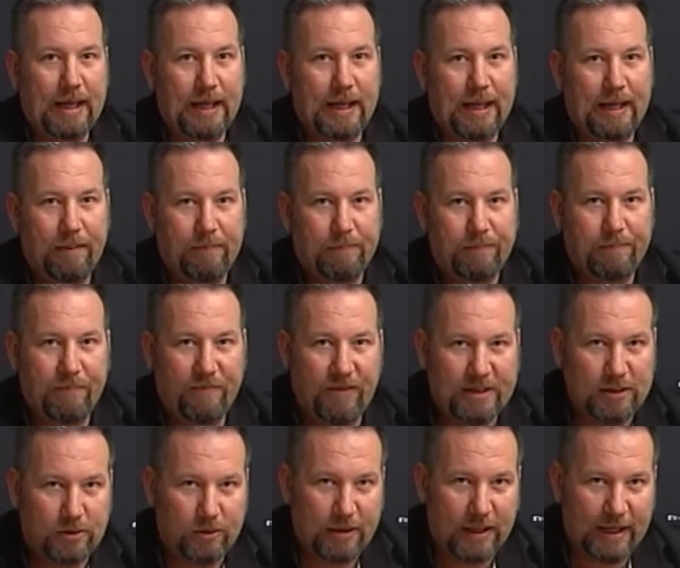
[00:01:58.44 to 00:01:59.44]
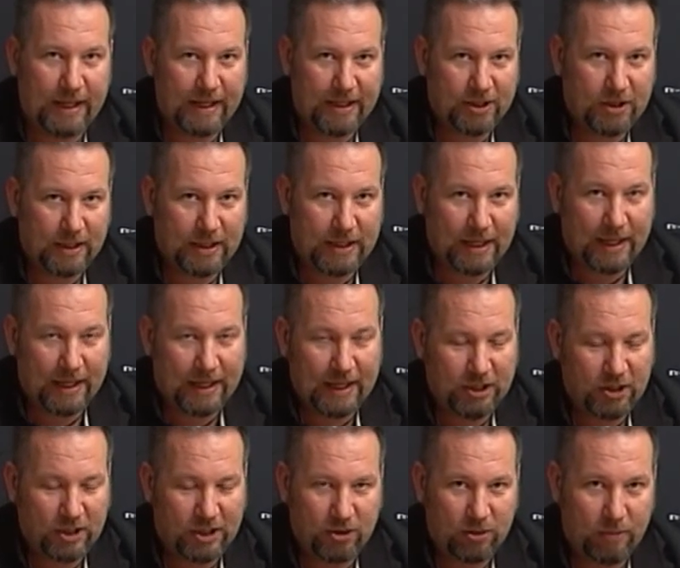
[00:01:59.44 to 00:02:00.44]
ehm, Verona è la città che
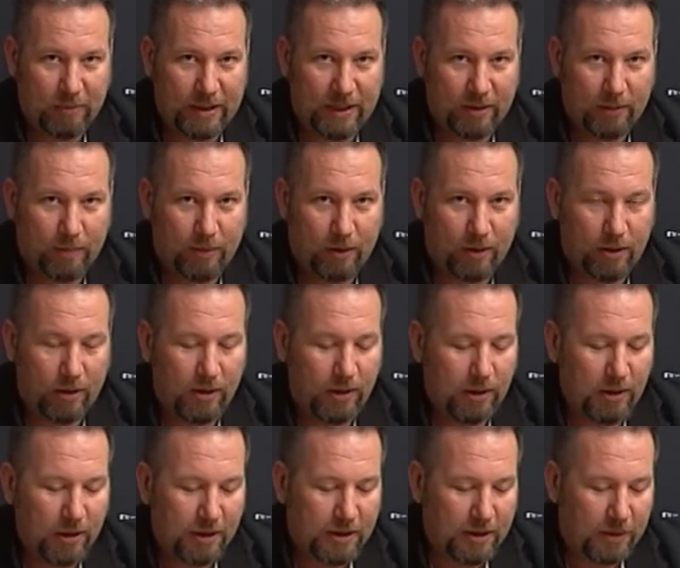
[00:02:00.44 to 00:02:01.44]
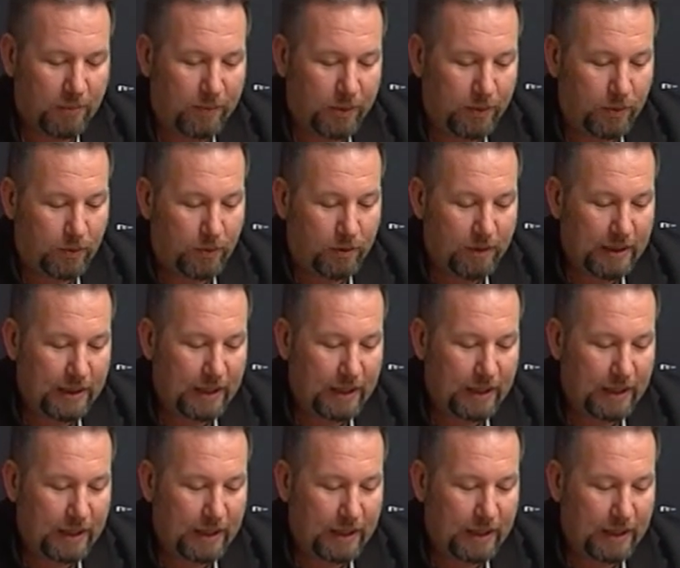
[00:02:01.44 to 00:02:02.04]
ci assomiglia un po' di più.